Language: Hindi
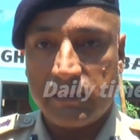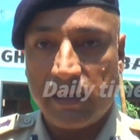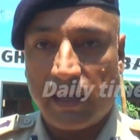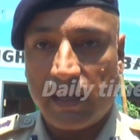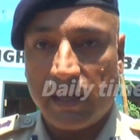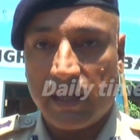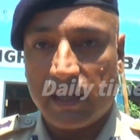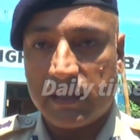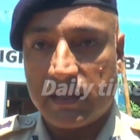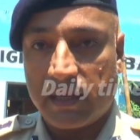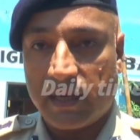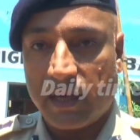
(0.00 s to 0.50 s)

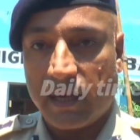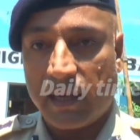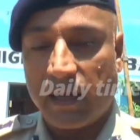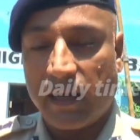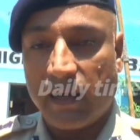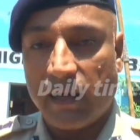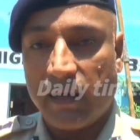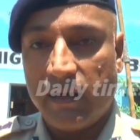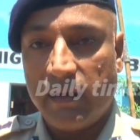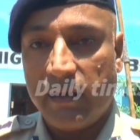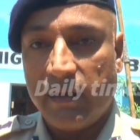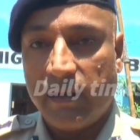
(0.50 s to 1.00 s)
झंडा
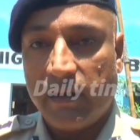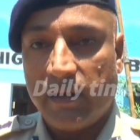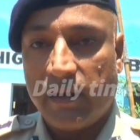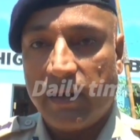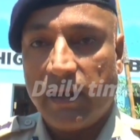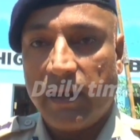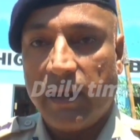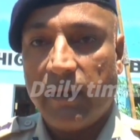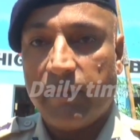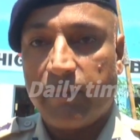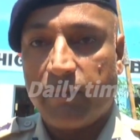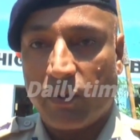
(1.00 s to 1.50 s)
तिरंगा
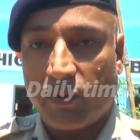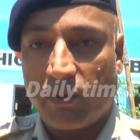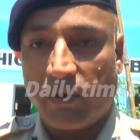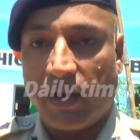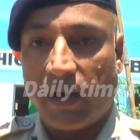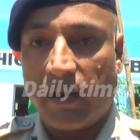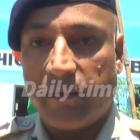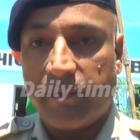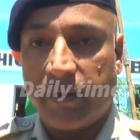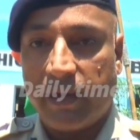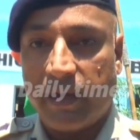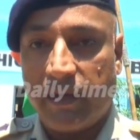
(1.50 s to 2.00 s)
ये
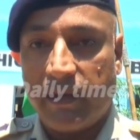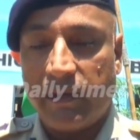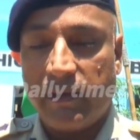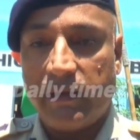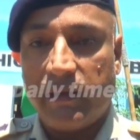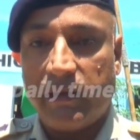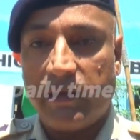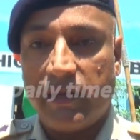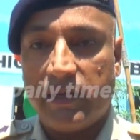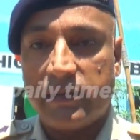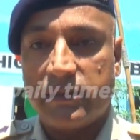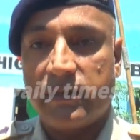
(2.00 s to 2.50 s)
प्रोग्राम है
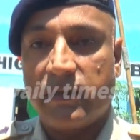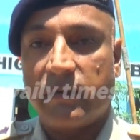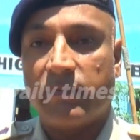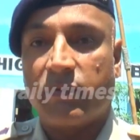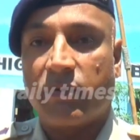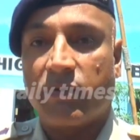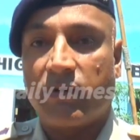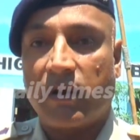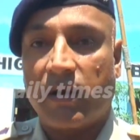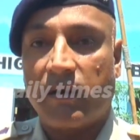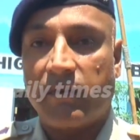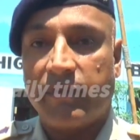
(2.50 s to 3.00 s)
ये
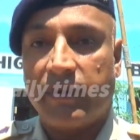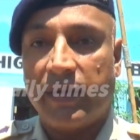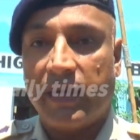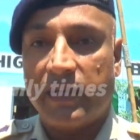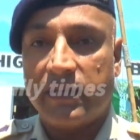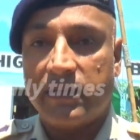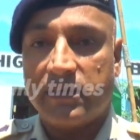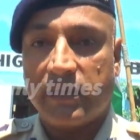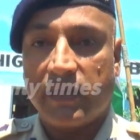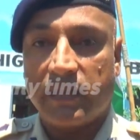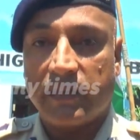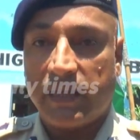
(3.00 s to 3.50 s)
नेशनल प्रोग्राम
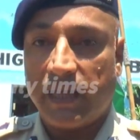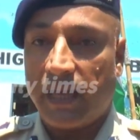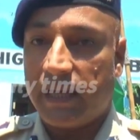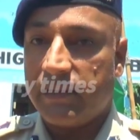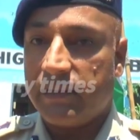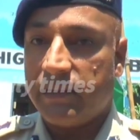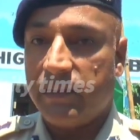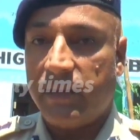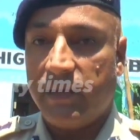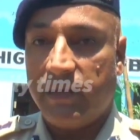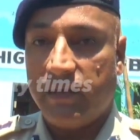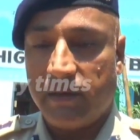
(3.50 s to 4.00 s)
है इसके
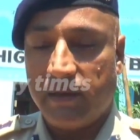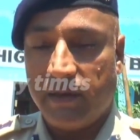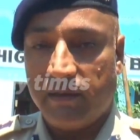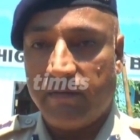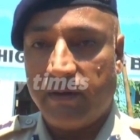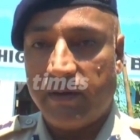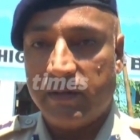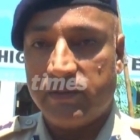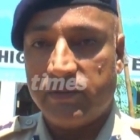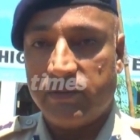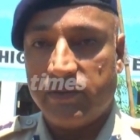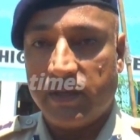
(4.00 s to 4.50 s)
तहत ये
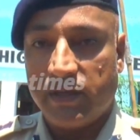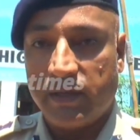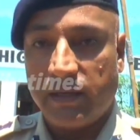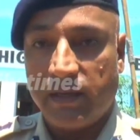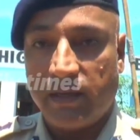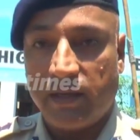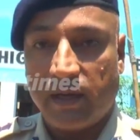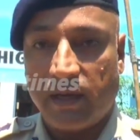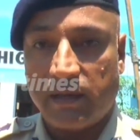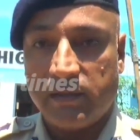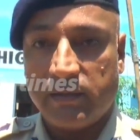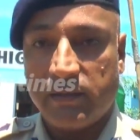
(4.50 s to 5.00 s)
इवेंट जो
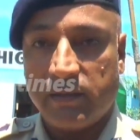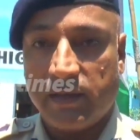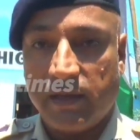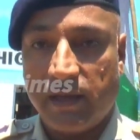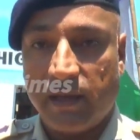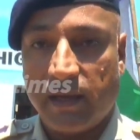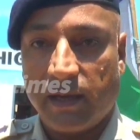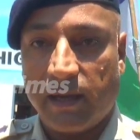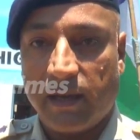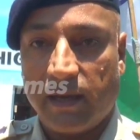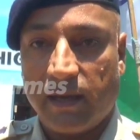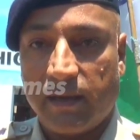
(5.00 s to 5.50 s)
है ये आज
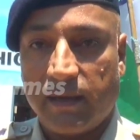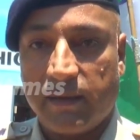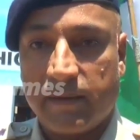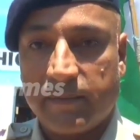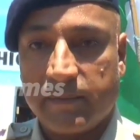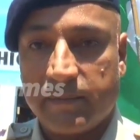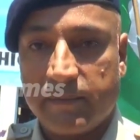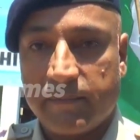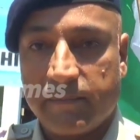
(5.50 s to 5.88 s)
किया गया है